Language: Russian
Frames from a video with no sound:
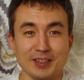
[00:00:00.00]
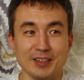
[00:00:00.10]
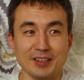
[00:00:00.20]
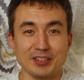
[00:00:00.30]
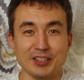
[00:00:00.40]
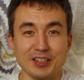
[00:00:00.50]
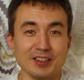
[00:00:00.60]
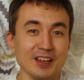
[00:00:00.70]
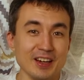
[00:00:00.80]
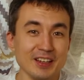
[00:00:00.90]

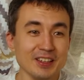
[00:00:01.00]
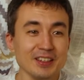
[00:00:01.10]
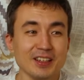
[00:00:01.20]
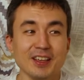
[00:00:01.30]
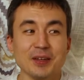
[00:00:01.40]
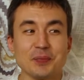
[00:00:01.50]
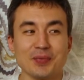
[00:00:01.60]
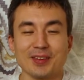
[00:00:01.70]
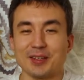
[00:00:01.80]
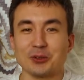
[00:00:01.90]
нейросеть Дали,
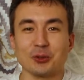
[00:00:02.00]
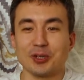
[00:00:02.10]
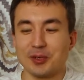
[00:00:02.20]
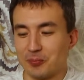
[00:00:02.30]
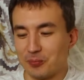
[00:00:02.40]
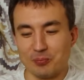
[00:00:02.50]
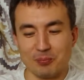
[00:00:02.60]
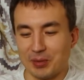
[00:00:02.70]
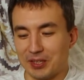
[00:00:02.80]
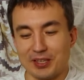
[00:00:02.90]
которая
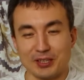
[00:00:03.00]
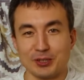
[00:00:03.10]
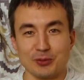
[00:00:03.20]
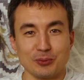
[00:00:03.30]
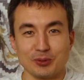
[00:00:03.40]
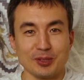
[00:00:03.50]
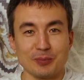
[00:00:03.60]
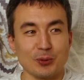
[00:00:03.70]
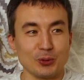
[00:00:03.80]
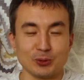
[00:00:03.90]
по текстовому
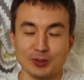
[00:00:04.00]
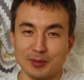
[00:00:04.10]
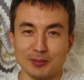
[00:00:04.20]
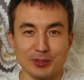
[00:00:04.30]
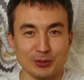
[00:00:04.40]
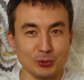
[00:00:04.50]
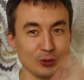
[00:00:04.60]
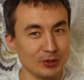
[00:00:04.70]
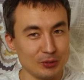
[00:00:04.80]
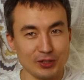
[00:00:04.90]
запросу там
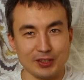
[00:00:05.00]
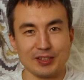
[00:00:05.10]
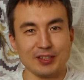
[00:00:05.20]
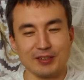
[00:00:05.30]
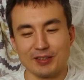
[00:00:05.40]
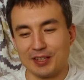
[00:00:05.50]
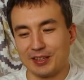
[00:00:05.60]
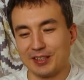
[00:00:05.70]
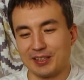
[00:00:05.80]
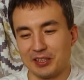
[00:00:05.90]
рисует вообще такие
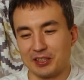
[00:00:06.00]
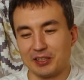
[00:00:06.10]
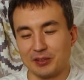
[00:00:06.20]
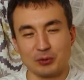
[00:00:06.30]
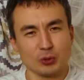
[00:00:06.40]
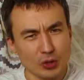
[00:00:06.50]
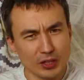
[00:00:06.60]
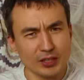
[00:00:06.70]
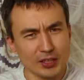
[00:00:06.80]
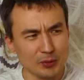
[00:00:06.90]
невероятные картины. Вот
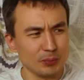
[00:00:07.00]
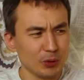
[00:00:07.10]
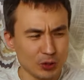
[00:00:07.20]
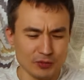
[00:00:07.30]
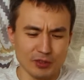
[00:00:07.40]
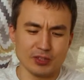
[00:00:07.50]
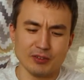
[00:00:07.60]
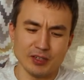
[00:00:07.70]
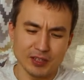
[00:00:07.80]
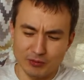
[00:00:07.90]
только начал погружаться в
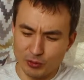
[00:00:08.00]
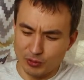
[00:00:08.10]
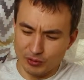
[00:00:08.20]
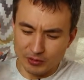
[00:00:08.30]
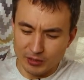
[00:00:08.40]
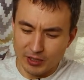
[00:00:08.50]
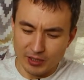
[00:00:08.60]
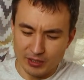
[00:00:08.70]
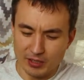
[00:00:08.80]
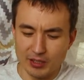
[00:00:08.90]
рисование, все,
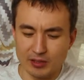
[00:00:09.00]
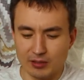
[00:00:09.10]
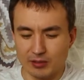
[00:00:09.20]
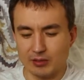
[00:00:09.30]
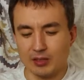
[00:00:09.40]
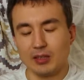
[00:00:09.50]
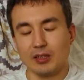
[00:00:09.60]
нейросеть